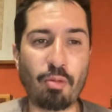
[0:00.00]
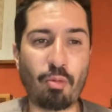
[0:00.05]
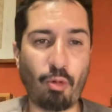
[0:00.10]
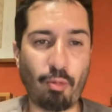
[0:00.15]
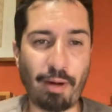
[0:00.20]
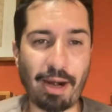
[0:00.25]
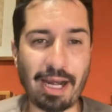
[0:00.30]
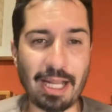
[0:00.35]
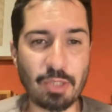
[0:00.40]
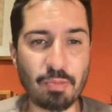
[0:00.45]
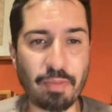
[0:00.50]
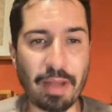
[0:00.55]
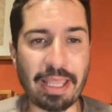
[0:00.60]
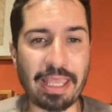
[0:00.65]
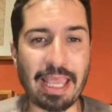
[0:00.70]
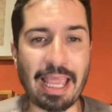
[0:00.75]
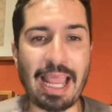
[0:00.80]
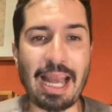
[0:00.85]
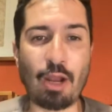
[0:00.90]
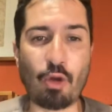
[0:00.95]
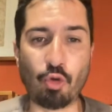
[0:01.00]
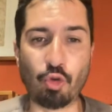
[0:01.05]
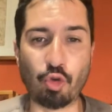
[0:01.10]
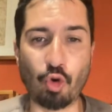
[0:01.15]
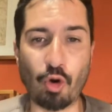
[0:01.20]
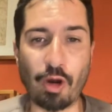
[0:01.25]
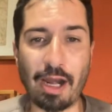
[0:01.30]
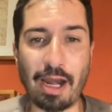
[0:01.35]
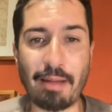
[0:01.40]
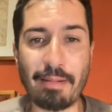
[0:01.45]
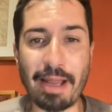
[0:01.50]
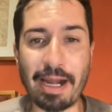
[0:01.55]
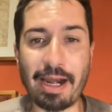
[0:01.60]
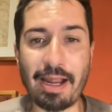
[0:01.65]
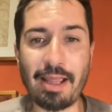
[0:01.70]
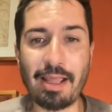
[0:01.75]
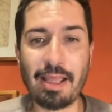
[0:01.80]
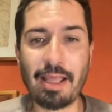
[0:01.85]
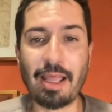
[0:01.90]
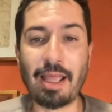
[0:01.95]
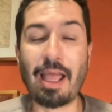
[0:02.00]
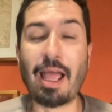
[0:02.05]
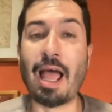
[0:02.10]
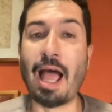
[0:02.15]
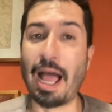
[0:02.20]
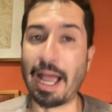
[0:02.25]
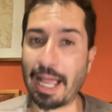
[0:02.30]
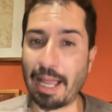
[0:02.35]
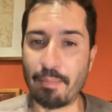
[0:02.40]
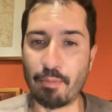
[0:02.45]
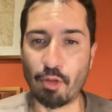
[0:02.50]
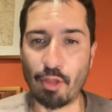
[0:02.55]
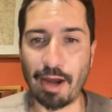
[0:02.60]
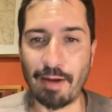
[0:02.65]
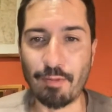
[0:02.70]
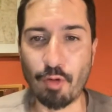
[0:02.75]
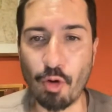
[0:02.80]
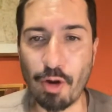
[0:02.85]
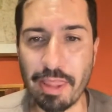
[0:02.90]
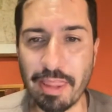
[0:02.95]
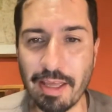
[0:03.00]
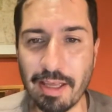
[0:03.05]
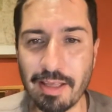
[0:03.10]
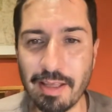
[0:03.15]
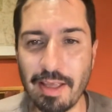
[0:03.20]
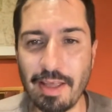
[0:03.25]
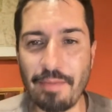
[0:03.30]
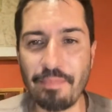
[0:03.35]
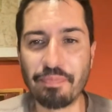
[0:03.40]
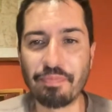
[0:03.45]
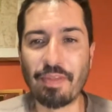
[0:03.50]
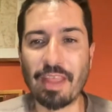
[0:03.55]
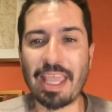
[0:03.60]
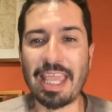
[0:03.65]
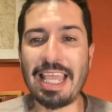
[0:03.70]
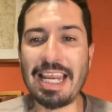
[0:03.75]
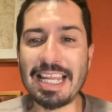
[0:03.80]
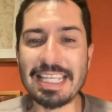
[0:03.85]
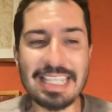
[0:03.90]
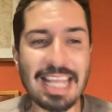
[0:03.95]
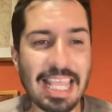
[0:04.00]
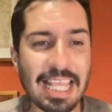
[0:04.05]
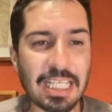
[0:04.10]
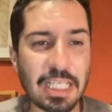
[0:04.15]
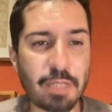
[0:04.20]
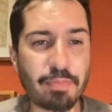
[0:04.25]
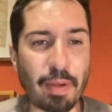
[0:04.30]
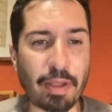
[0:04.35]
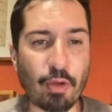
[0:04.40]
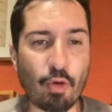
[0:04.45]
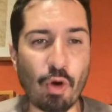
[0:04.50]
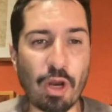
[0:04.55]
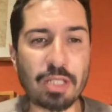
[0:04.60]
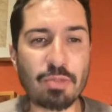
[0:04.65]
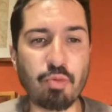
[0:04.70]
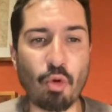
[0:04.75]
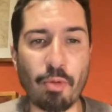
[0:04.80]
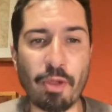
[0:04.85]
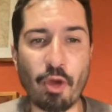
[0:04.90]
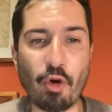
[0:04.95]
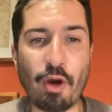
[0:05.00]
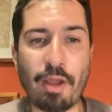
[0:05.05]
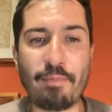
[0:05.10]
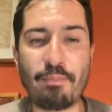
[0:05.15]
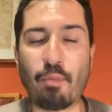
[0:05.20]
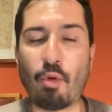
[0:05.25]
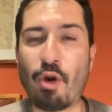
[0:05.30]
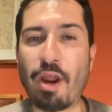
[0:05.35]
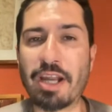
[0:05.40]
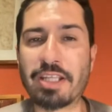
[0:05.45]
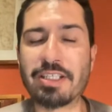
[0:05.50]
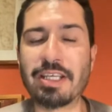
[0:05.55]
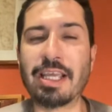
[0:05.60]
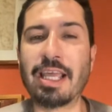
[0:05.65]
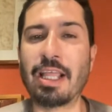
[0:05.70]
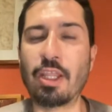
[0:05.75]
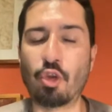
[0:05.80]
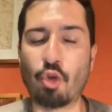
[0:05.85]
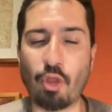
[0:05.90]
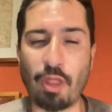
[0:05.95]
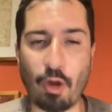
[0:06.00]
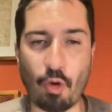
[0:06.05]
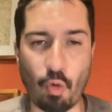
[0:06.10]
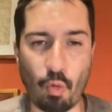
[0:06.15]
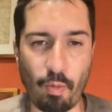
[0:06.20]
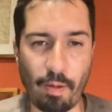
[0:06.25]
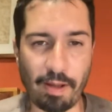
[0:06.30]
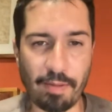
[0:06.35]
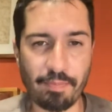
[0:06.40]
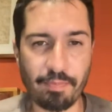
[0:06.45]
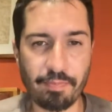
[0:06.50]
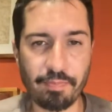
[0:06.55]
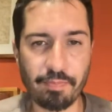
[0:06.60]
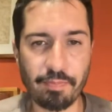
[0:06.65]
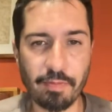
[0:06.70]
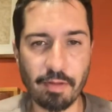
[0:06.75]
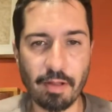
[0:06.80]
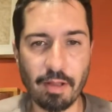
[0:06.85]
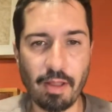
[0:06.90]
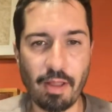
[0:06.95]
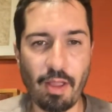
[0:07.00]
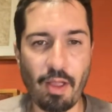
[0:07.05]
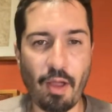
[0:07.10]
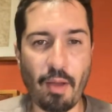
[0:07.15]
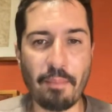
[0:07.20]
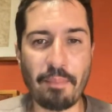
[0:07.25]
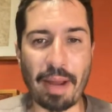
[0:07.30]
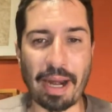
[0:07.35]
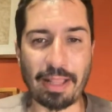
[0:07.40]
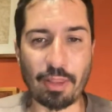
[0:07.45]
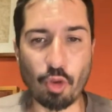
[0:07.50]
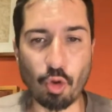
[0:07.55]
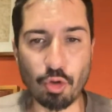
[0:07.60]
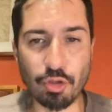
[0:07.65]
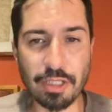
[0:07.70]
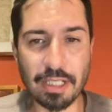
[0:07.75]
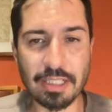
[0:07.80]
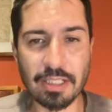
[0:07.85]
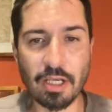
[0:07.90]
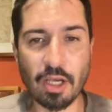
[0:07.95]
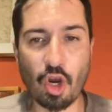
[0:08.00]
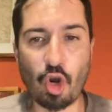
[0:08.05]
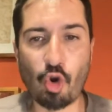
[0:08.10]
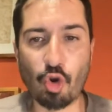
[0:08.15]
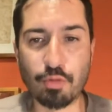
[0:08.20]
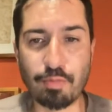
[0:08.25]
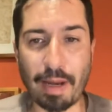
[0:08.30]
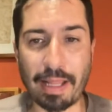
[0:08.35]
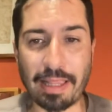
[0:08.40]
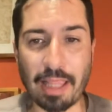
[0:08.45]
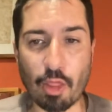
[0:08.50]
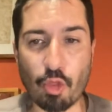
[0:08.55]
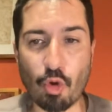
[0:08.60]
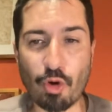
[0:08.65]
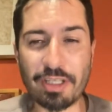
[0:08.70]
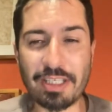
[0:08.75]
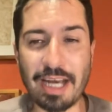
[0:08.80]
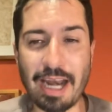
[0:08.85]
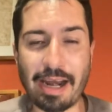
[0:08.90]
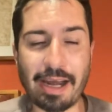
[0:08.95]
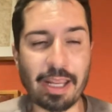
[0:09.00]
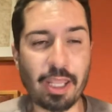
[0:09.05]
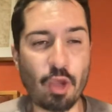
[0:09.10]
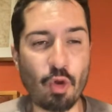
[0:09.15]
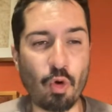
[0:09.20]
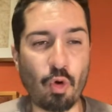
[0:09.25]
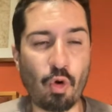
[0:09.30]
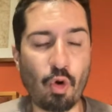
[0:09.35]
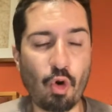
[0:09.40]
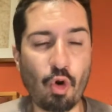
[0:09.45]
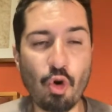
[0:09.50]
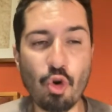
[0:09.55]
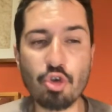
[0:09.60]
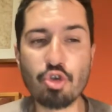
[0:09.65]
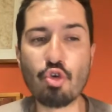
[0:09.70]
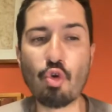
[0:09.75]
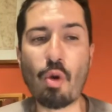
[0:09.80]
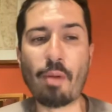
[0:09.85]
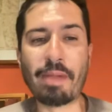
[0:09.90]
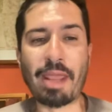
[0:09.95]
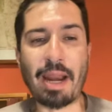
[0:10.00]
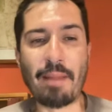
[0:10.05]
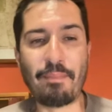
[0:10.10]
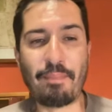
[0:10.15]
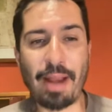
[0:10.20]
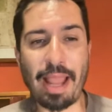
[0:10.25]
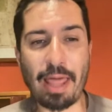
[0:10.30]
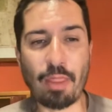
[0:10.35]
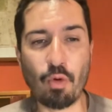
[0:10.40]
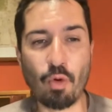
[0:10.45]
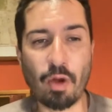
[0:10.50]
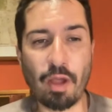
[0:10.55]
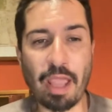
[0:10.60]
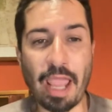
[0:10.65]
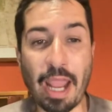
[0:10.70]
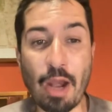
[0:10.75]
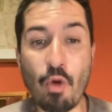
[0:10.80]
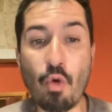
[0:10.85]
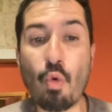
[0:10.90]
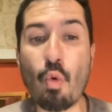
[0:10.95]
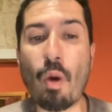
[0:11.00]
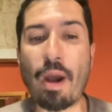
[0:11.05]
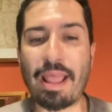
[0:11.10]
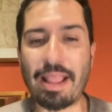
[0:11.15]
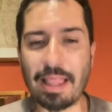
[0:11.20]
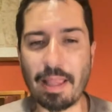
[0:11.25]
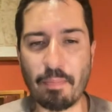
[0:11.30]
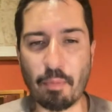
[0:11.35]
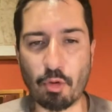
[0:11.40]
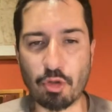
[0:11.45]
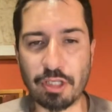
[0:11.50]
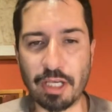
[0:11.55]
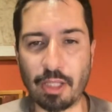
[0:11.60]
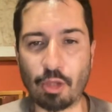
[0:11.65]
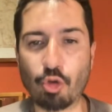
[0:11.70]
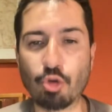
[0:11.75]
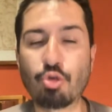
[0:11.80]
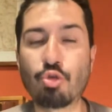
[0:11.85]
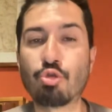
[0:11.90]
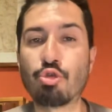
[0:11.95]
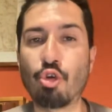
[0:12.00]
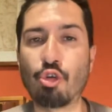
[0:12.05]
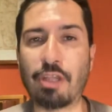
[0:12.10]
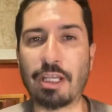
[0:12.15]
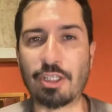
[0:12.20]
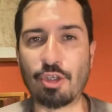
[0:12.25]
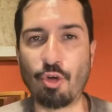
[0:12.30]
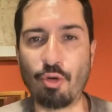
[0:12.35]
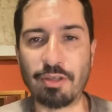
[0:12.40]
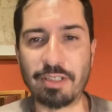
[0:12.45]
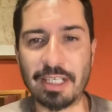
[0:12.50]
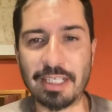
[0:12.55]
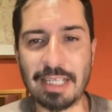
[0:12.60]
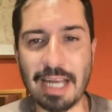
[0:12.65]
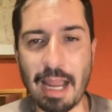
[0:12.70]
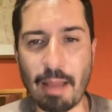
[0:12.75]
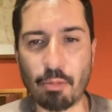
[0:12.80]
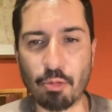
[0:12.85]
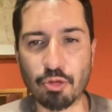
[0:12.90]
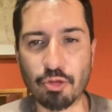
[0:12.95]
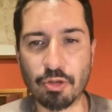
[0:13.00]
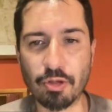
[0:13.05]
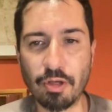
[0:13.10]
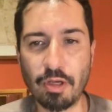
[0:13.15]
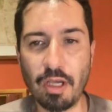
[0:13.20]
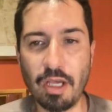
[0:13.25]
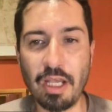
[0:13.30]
devolverle a España el control de La Habana, a cambio de la Florida, y las leyes españolas volvieron a imponerse en toda Cuba. Para entonces, los plantadores de la región no solo habían ampliado en un 40% sus dotaciones de esclavos,